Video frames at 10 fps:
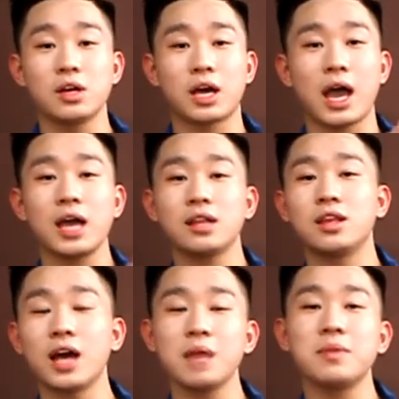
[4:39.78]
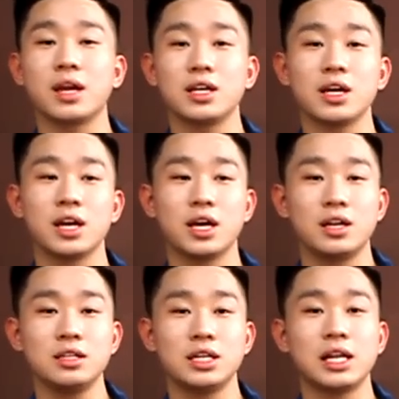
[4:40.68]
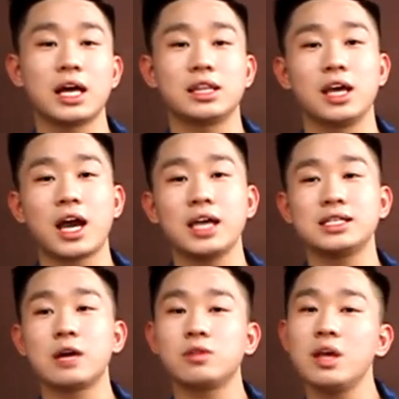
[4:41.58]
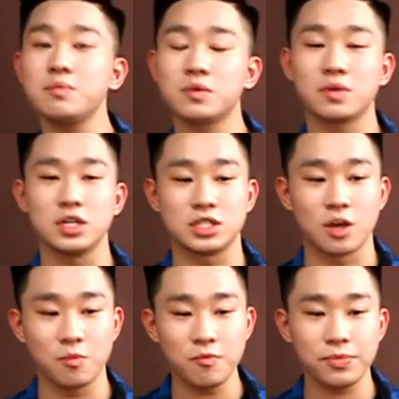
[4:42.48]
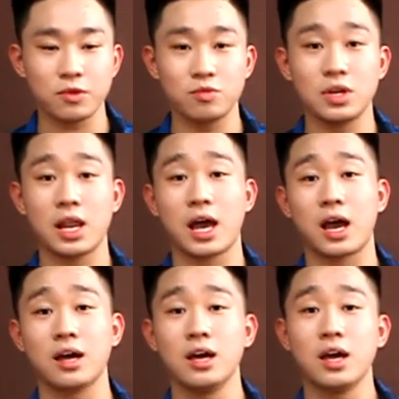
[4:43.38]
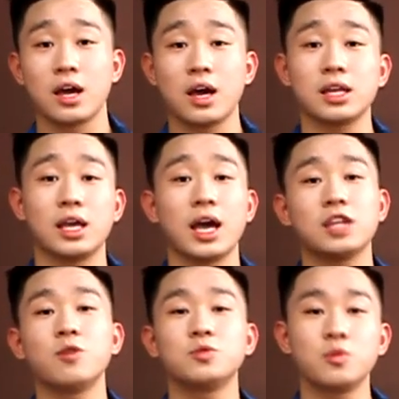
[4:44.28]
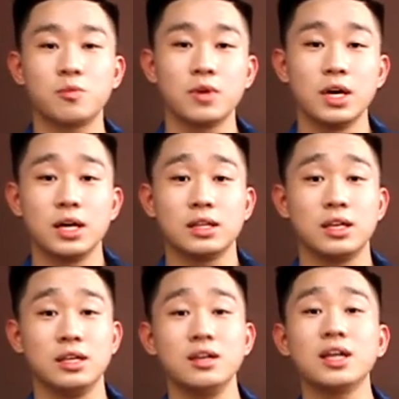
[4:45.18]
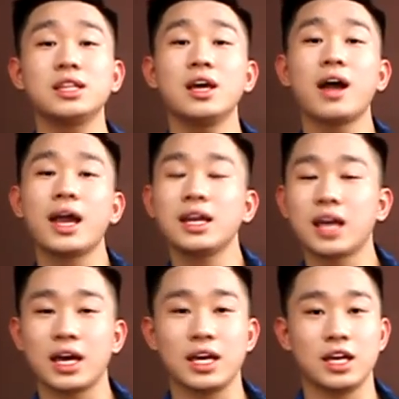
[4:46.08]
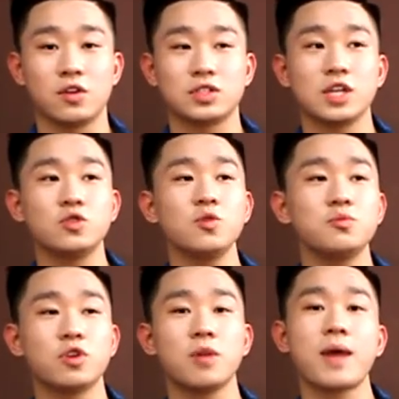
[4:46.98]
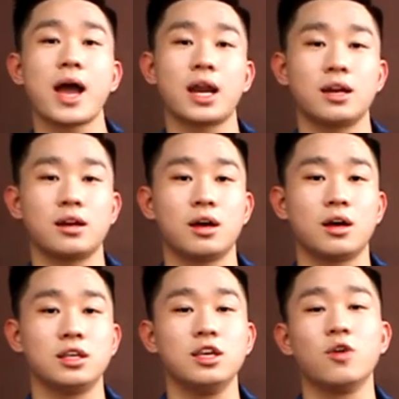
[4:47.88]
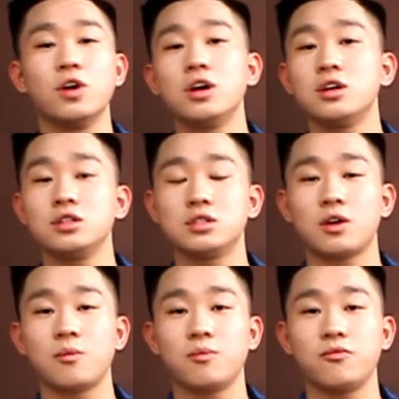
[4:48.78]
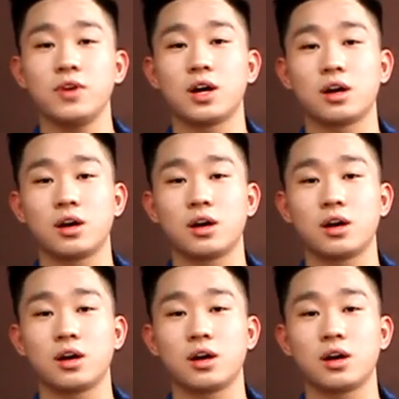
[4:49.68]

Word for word: Cái tiếng Anh mình đang nhắc đến chính là tiếng Anh giao tiếp trong đời sống cũng như là các cái tiếng Anh thông dụng. Thì những cái tiếng Anh này nó sẽ giúp cho các bạn nhiều hơn trong việc